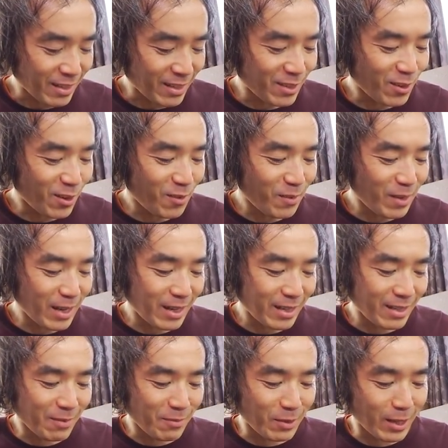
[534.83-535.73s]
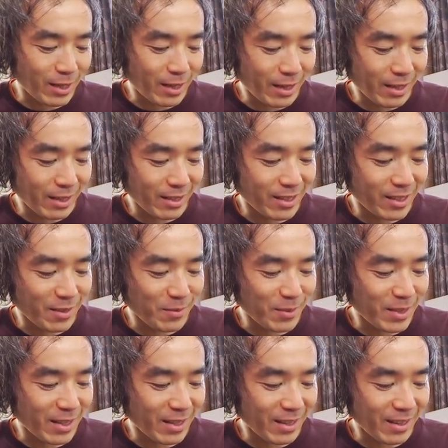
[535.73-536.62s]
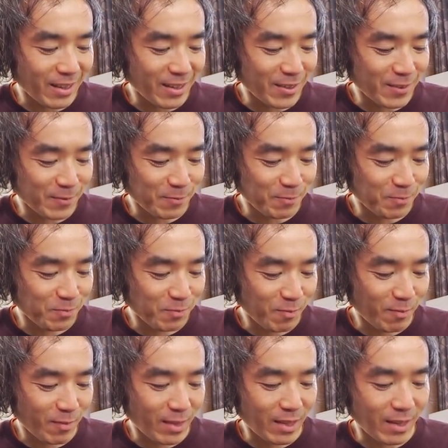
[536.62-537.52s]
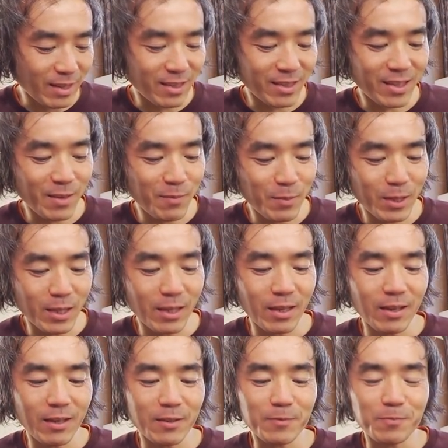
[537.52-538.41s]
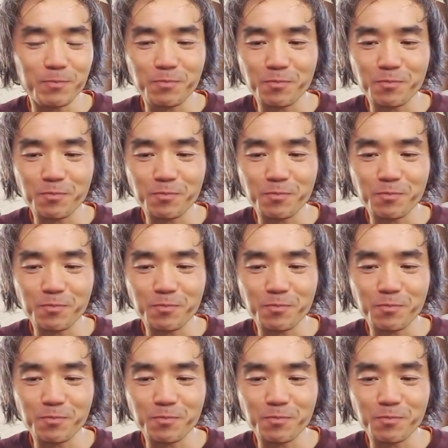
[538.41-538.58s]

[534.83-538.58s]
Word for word: いりごまでも一回やってみてやってみて